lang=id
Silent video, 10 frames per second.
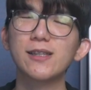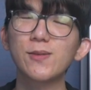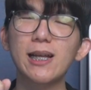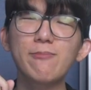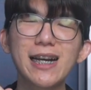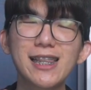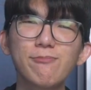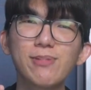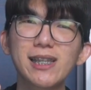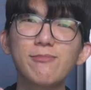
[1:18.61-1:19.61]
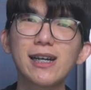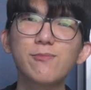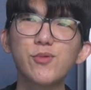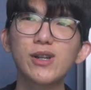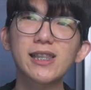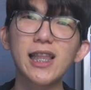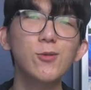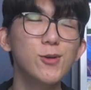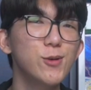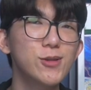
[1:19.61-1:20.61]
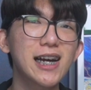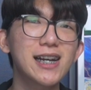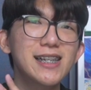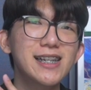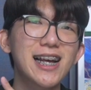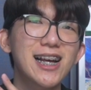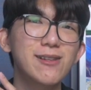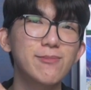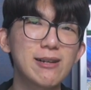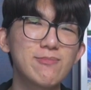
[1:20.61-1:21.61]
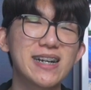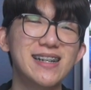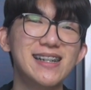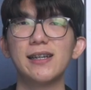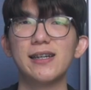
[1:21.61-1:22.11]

Itu kenapa kalian penting banget buat tahu dulu tanggalnya tanggal berapa.